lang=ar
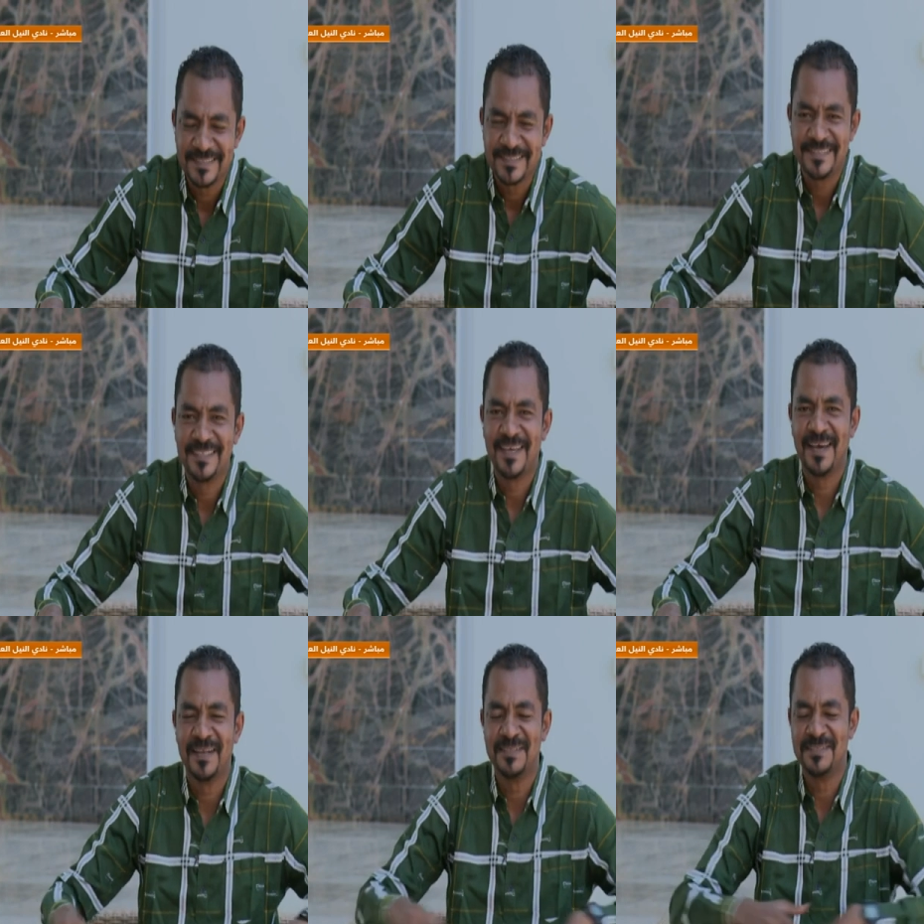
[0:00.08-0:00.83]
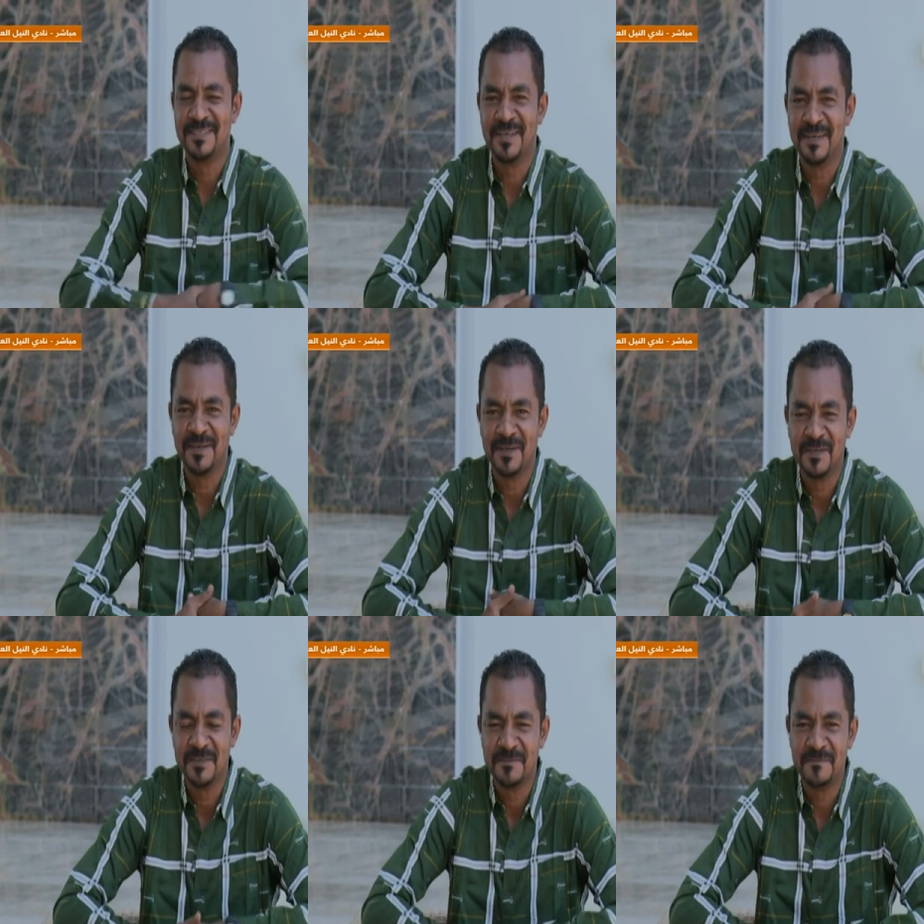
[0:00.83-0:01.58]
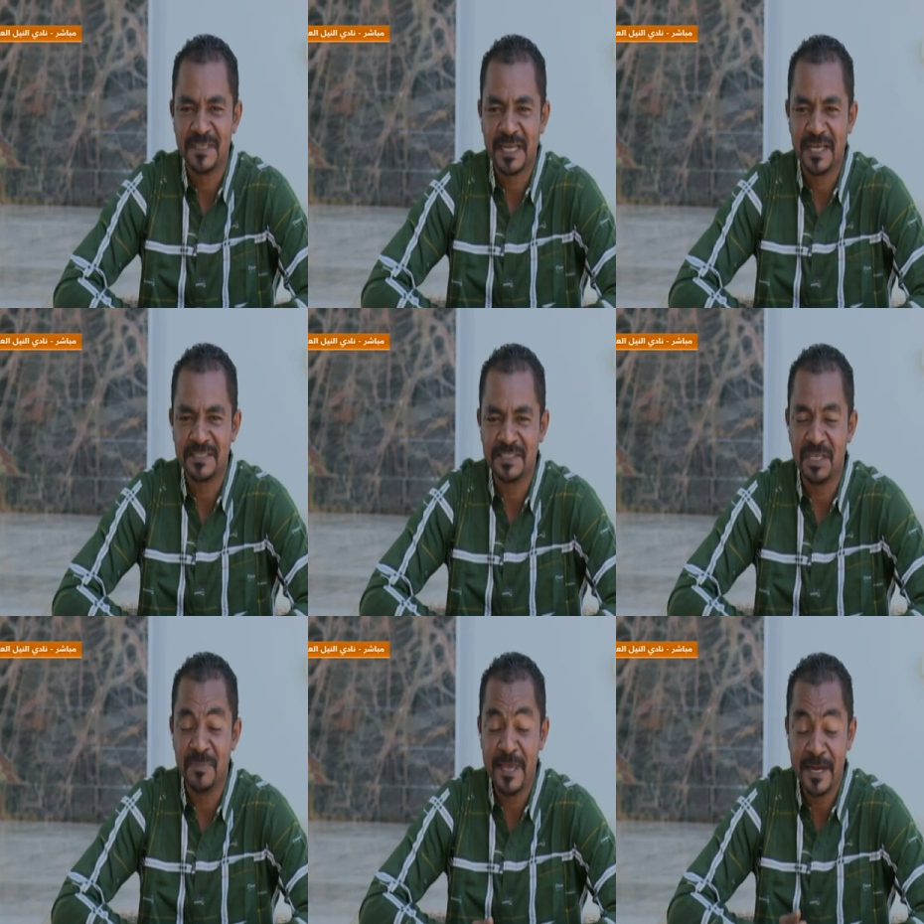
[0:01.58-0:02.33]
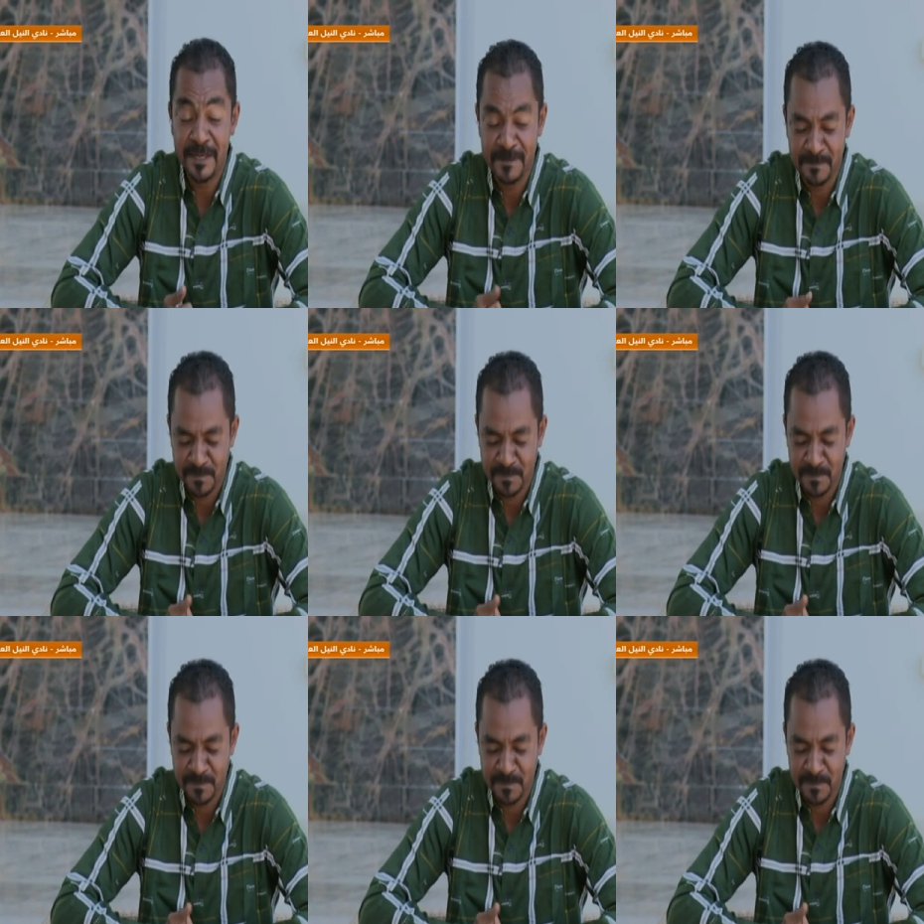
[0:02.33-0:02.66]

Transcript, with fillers: دي كانت آه، فرقة جميرة